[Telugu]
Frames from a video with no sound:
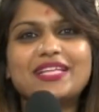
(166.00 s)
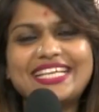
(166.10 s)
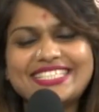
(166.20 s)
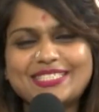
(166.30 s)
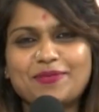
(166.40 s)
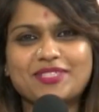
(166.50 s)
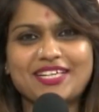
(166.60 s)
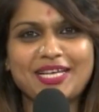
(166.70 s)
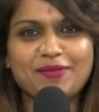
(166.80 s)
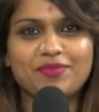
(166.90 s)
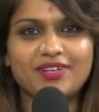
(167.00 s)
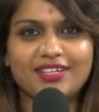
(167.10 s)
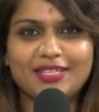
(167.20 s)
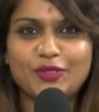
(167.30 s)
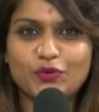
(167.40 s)
ప్లీజ్ సబ్స్క్రైబ్
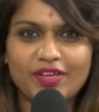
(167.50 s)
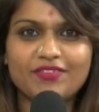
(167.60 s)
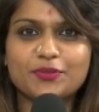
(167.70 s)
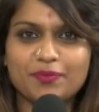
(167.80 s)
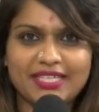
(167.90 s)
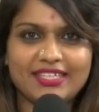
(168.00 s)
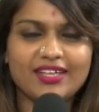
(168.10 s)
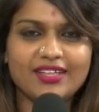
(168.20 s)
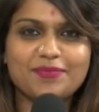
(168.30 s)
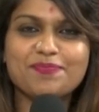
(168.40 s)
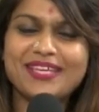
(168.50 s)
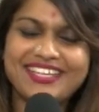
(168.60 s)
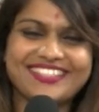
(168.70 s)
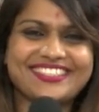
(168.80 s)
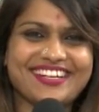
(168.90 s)
న్యూ వేవ్స్ మీడియా మీ
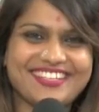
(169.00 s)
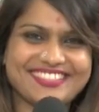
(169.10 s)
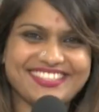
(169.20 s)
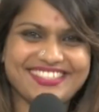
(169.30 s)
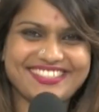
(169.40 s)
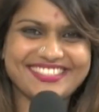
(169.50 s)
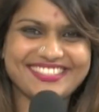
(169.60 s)
కత్తిక ఆర్థిక